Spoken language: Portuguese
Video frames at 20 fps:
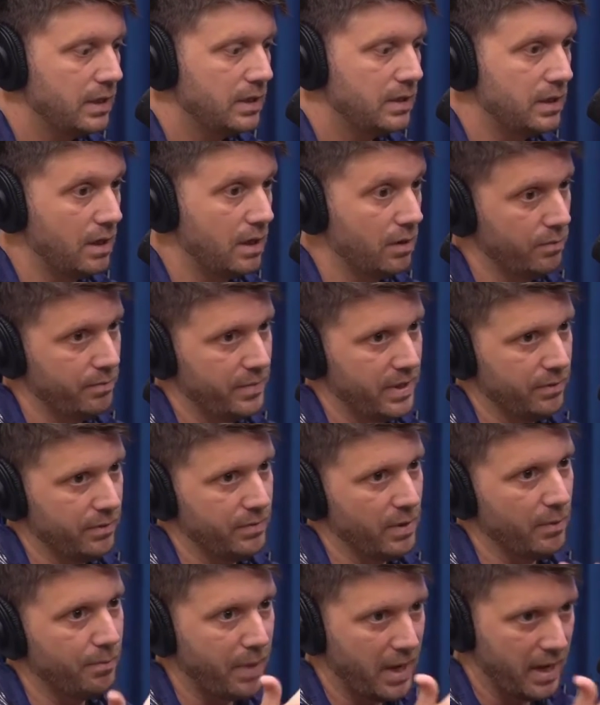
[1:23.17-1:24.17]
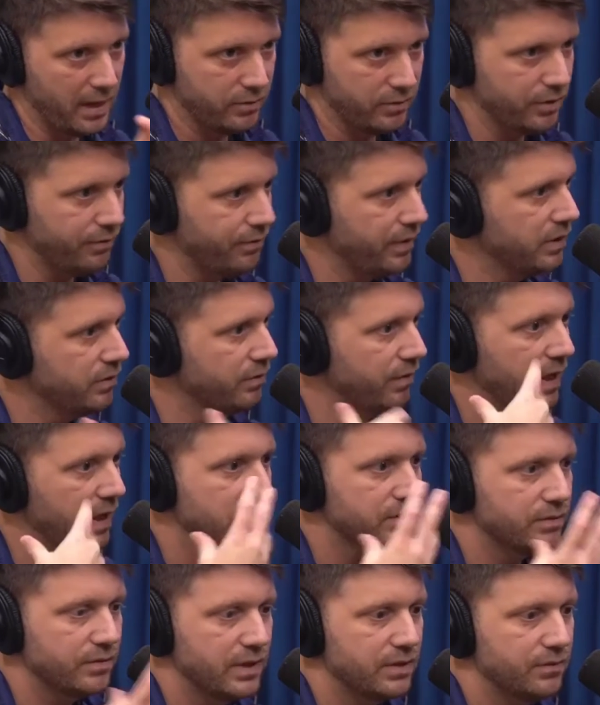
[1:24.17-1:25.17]
E eu, meu, meu pai, eu já falei isso
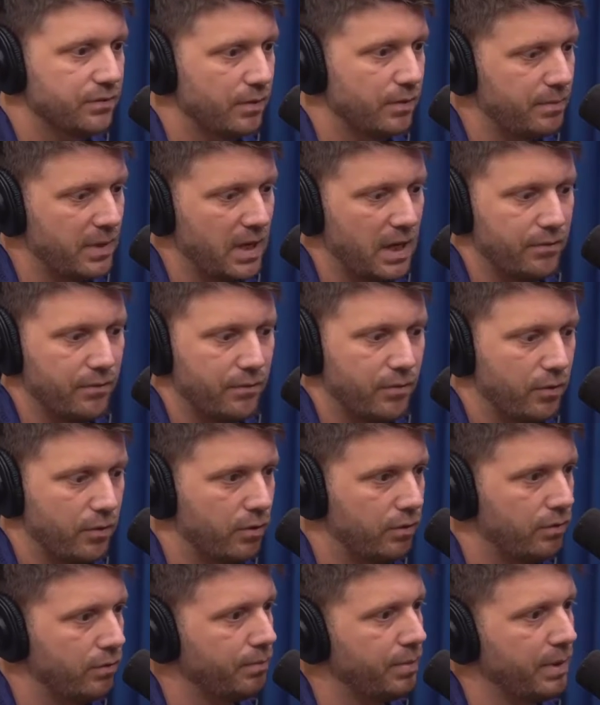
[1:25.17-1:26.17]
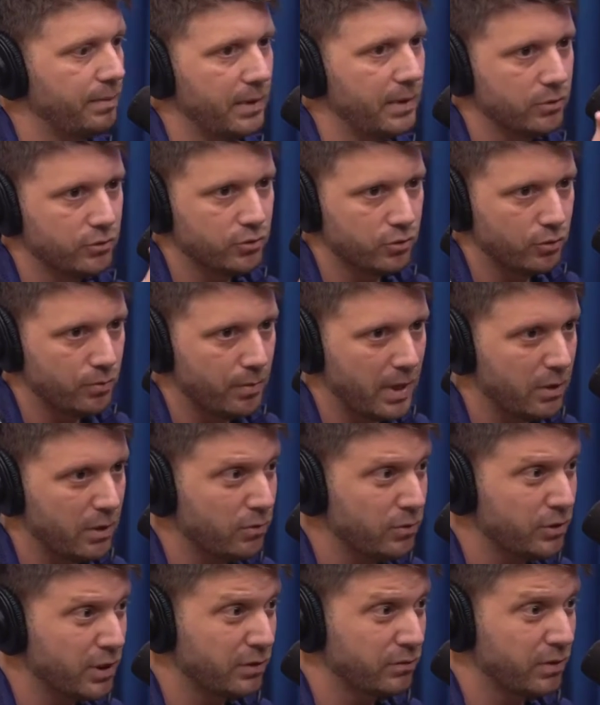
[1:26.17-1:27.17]
várias vezes, foi, me levou no primeiro show do Michael
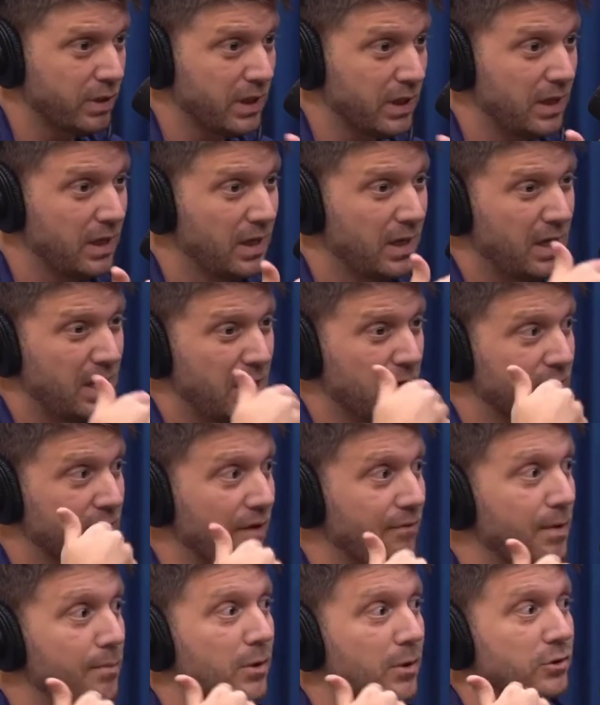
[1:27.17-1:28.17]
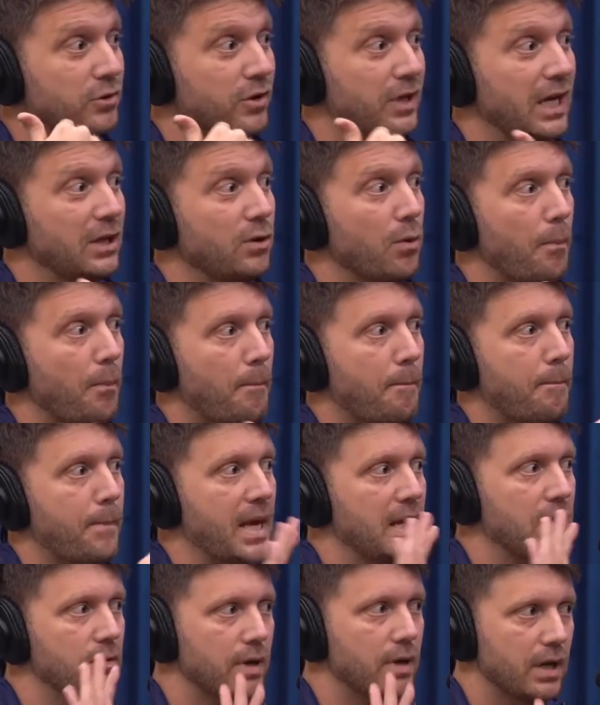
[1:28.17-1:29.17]
Jackson aqui. Eu tava emocionado
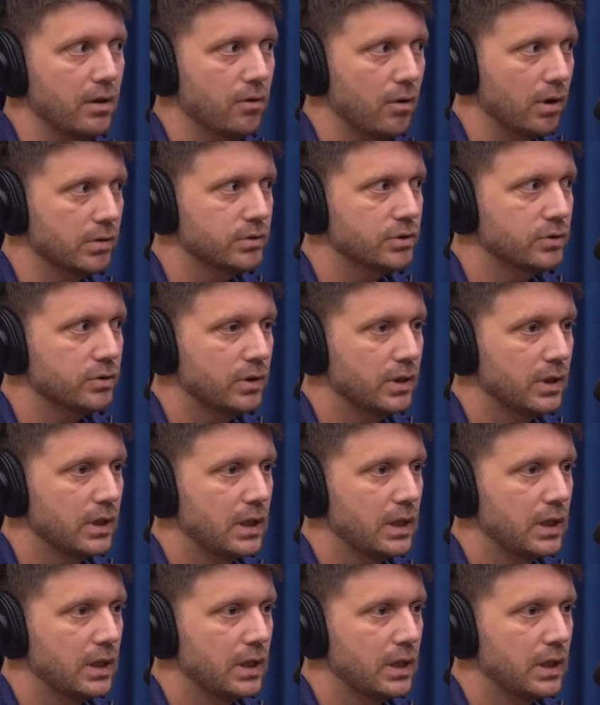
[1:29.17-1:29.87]
pelo negócio.